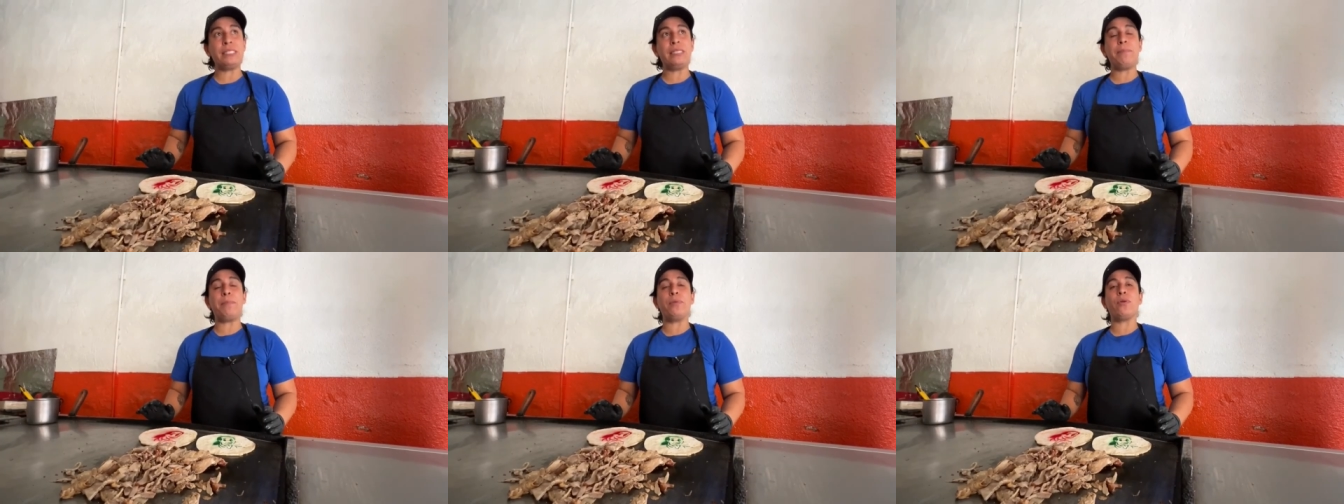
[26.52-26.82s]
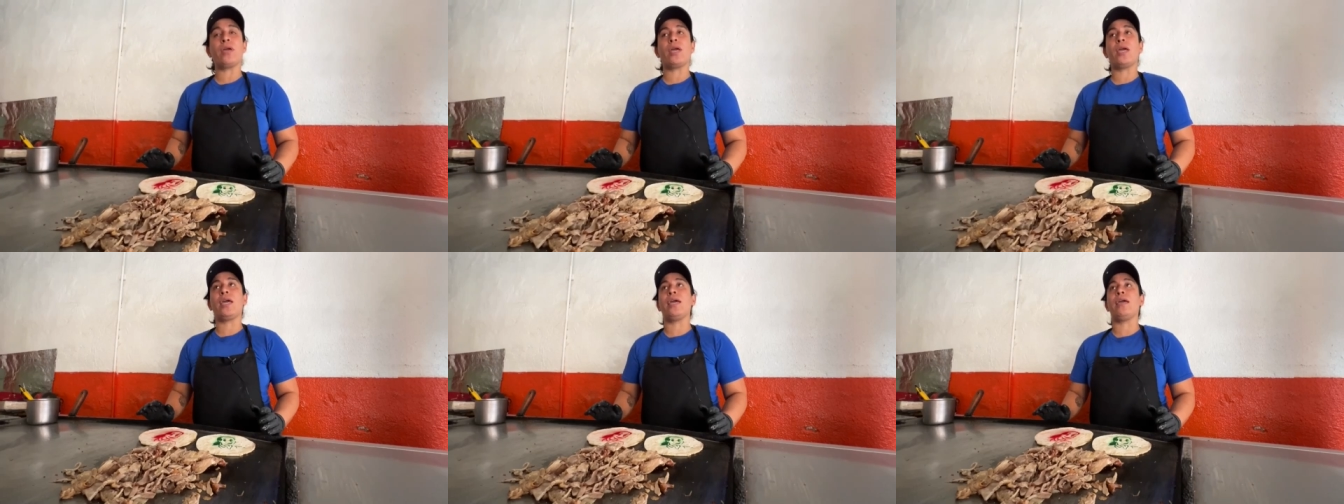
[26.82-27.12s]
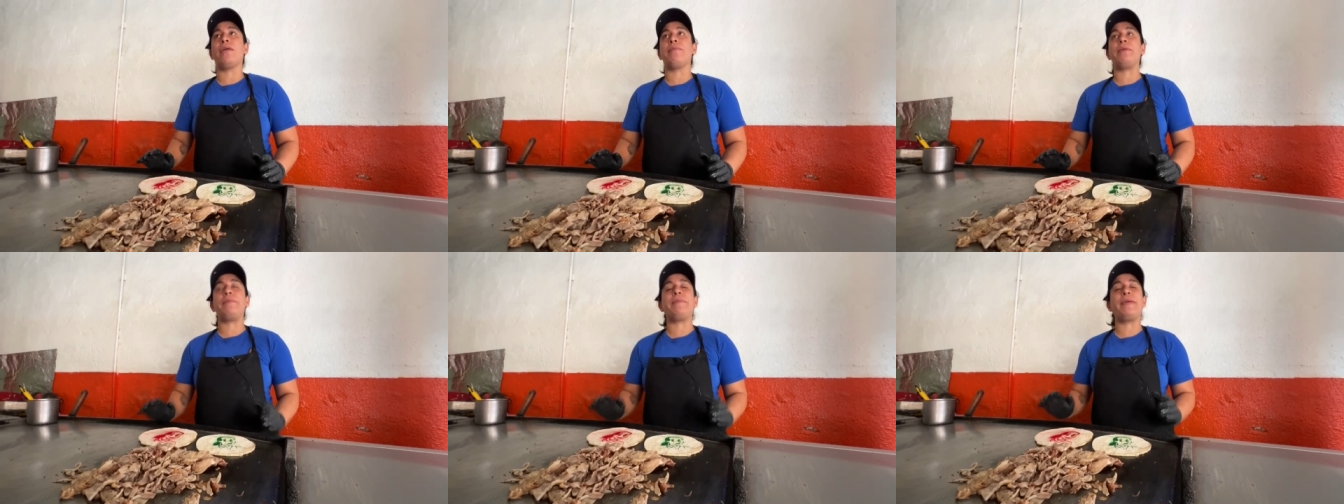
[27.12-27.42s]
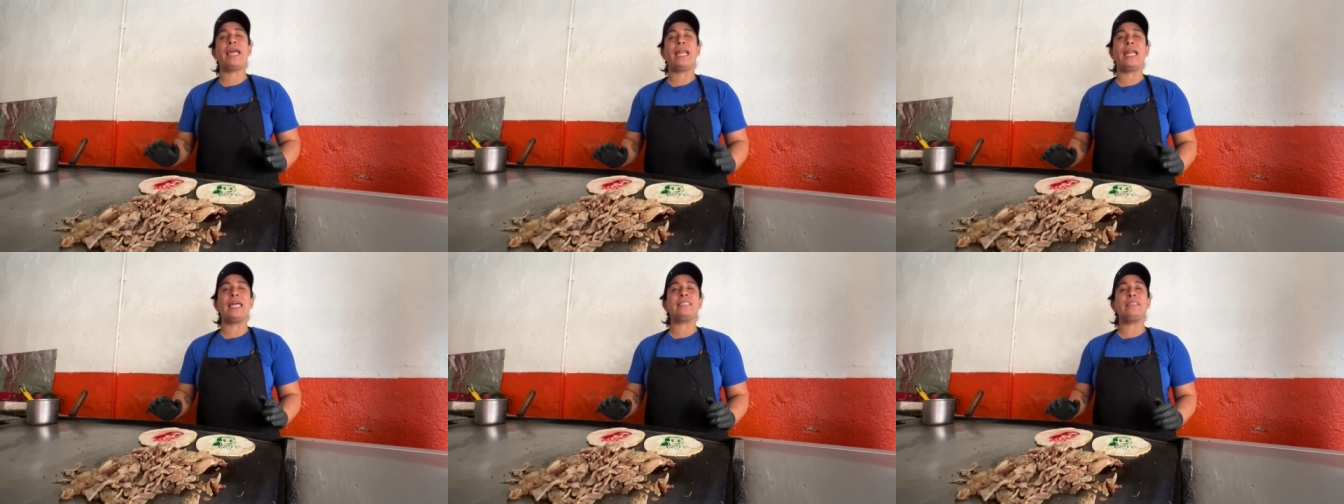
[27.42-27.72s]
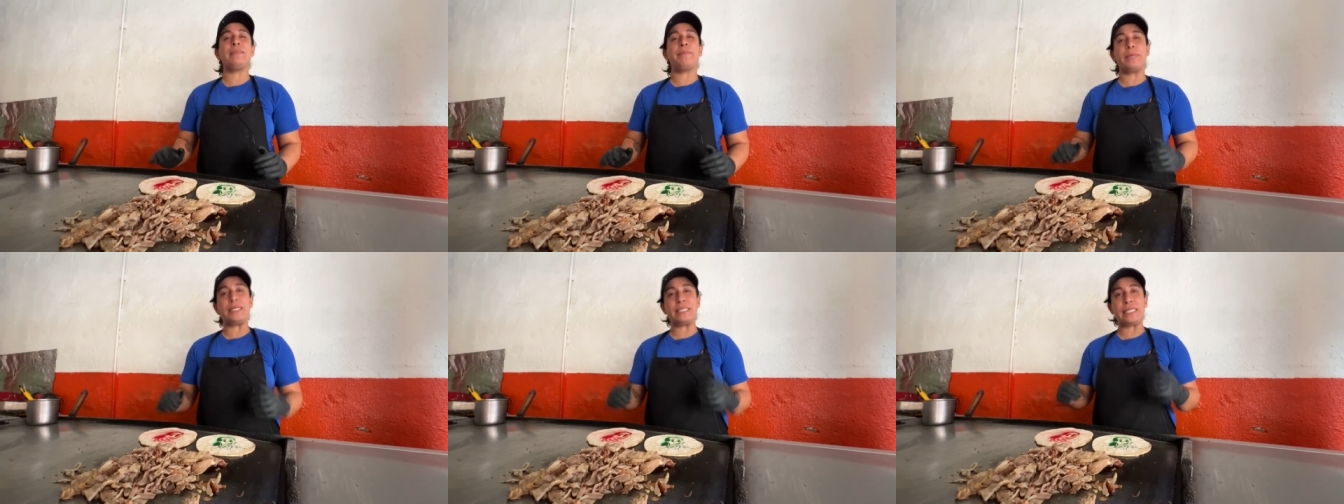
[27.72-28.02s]
porque Viviana
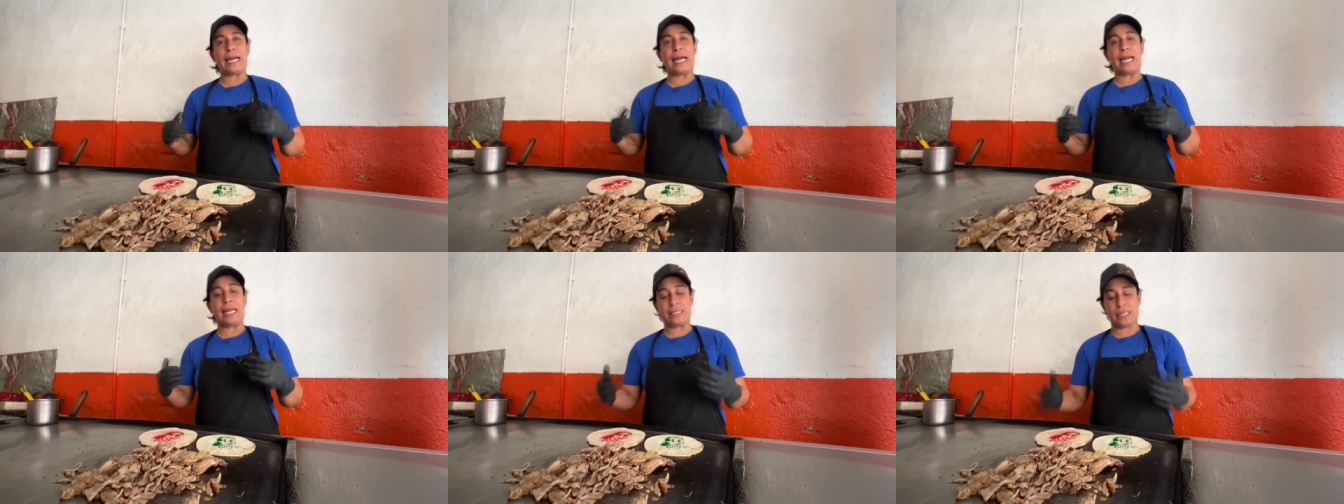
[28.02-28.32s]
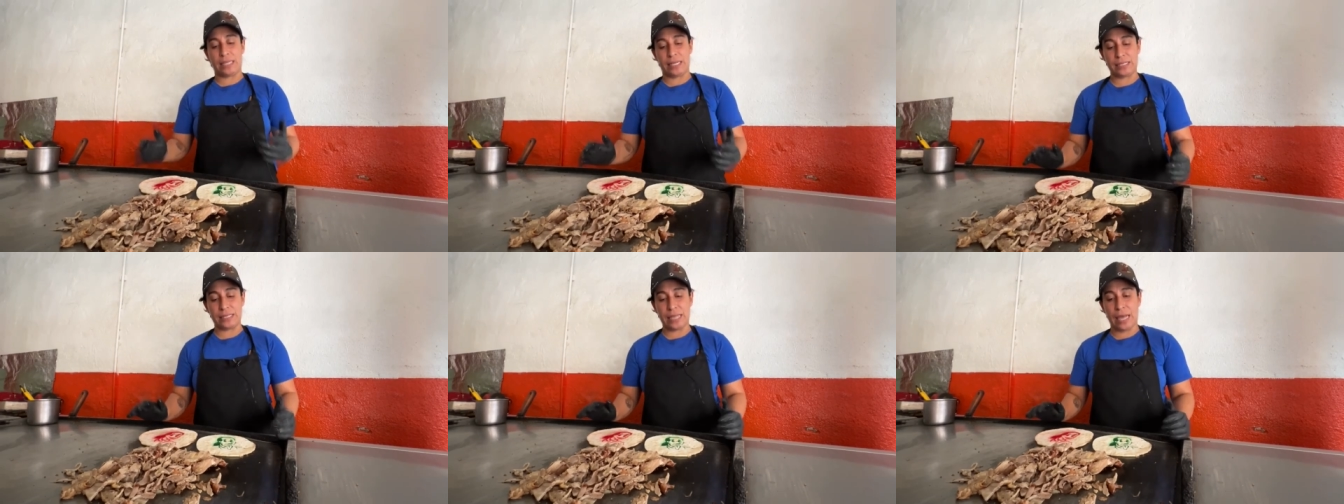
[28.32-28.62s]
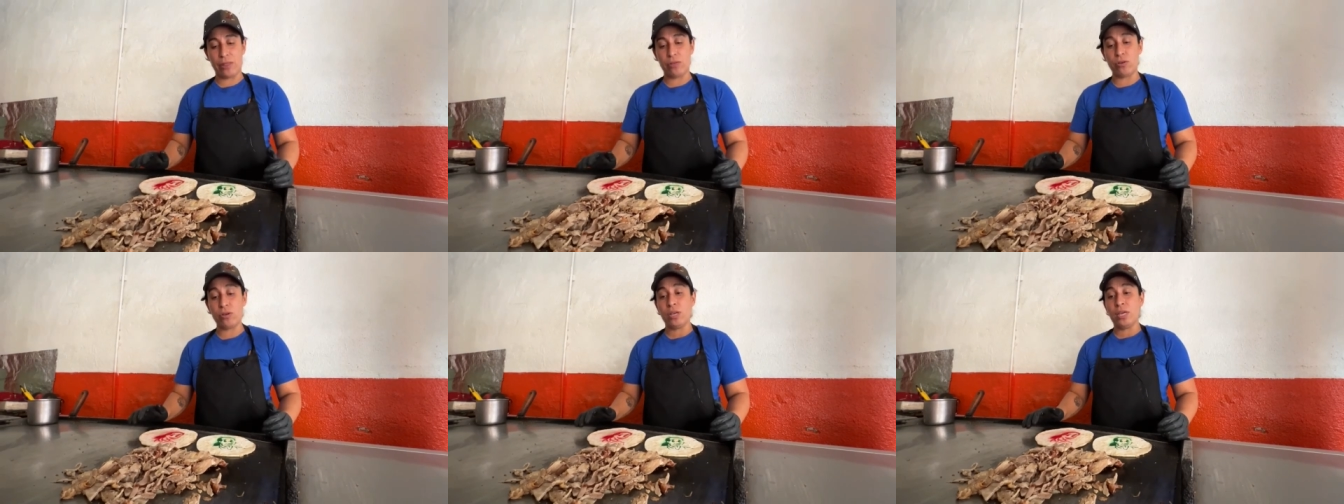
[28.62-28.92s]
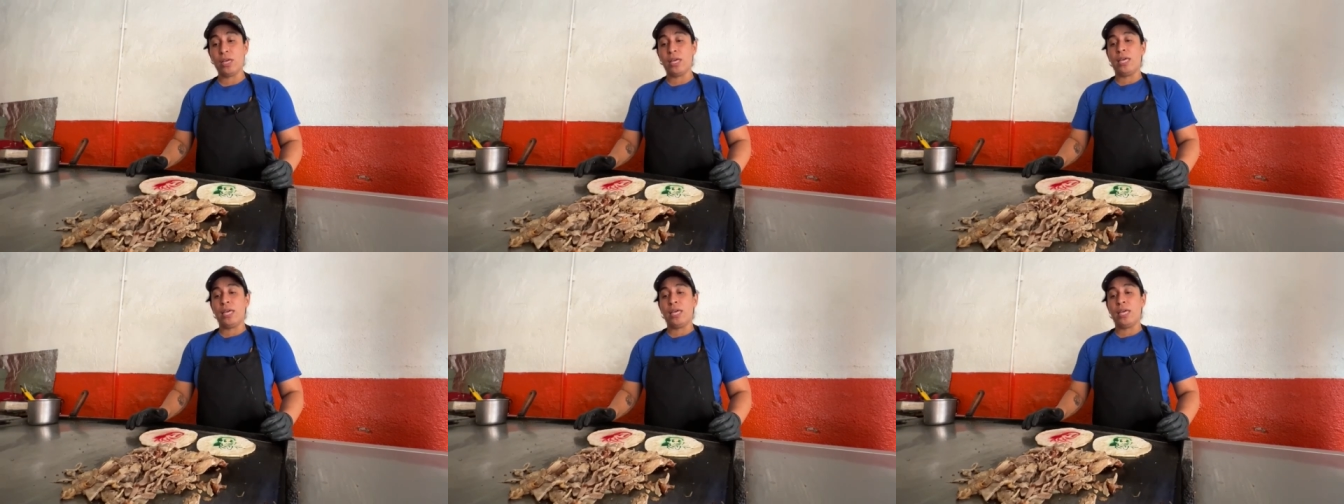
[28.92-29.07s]
siempre se ha caracterizado